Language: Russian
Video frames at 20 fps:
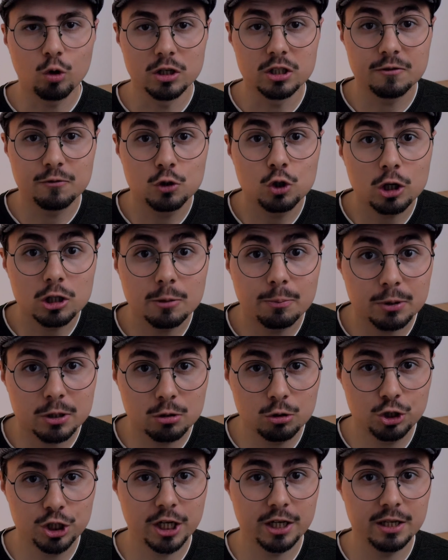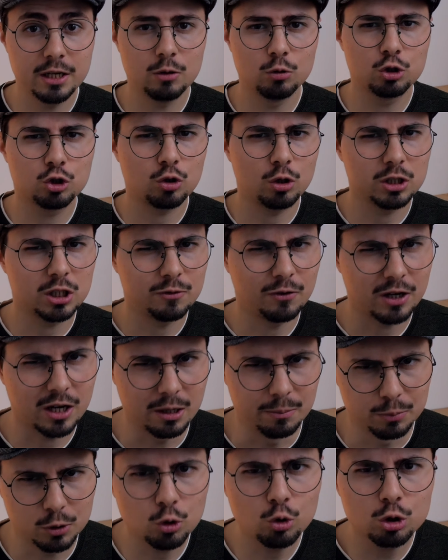есть все это подключение устройства к
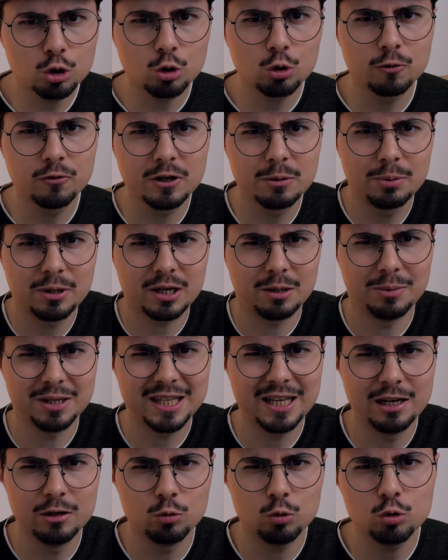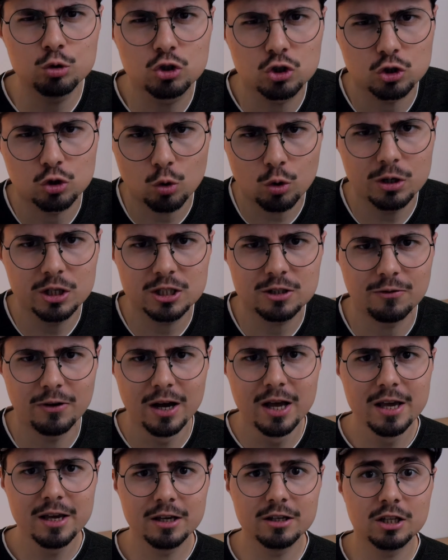компьютеру, выбора модели устройства
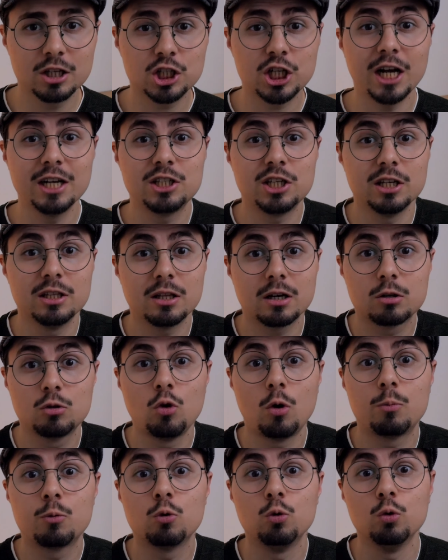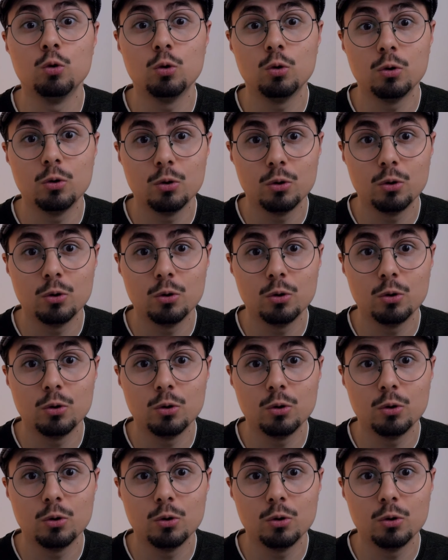и нажатие на кнопку